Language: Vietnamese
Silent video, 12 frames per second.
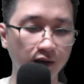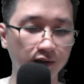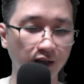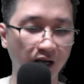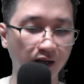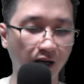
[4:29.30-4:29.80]

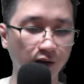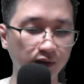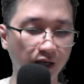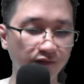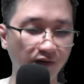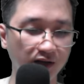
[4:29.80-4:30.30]
càng hào
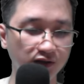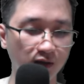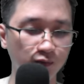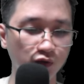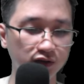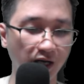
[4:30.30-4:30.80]
tình vạn
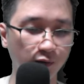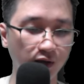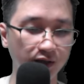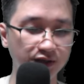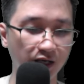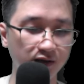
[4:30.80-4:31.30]
trượng muốn giải
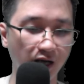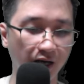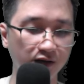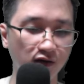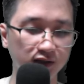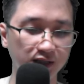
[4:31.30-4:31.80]
quyết triệt để
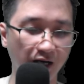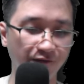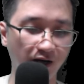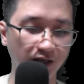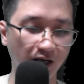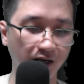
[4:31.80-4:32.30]
cường giả
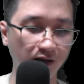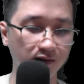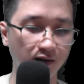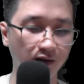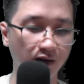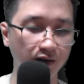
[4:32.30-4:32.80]
vạn thế,
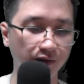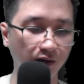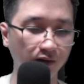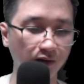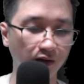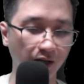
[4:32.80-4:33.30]

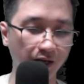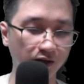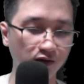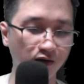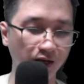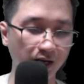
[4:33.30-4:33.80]
nhưng từ khi
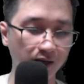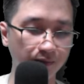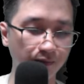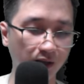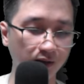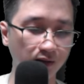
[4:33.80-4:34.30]
Khương Nghị
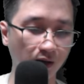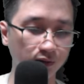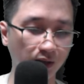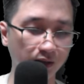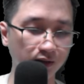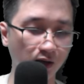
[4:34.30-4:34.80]
bắt đầu
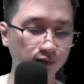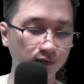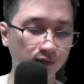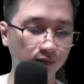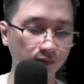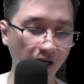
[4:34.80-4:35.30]
tấn công,
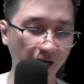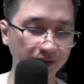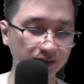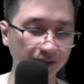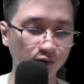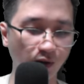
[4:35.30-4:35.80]
đại
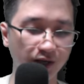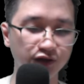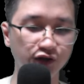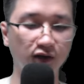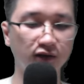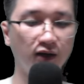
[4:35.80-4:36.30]
sát toàn
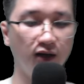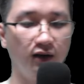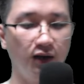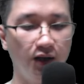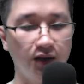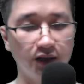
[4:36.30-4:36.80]
trường,
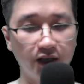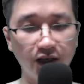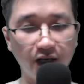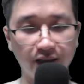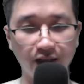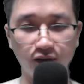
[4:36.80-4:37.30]
đến
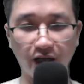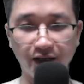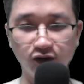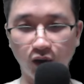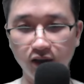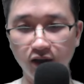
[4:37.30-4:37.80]
khi Thiệu
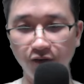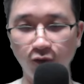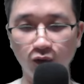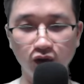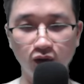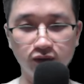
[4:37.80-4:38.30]
Thành Duẫn như
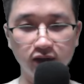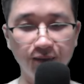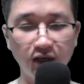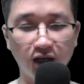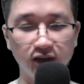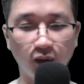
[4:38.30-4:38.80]
phù dung
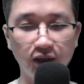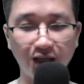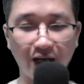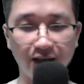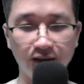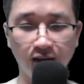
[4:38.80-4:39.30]
sớm nở tối
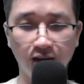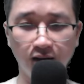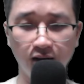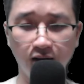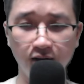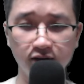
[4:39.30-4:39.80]
tàn,
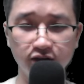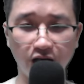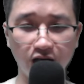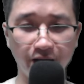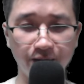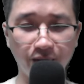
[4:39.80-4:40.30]

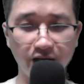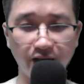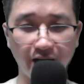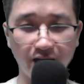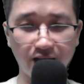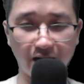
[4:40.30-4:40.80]
trận liền mình
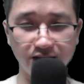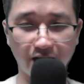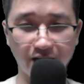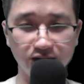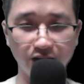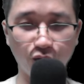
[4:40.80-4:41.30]
ngay cả
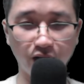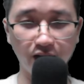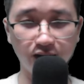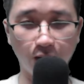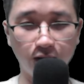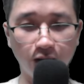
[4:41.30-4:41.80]
trang sử của đế
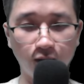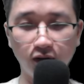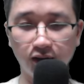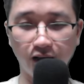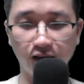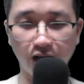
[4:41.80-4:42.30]
tộc không có
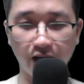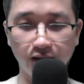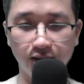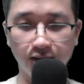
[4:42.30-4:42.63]
tiền lệ,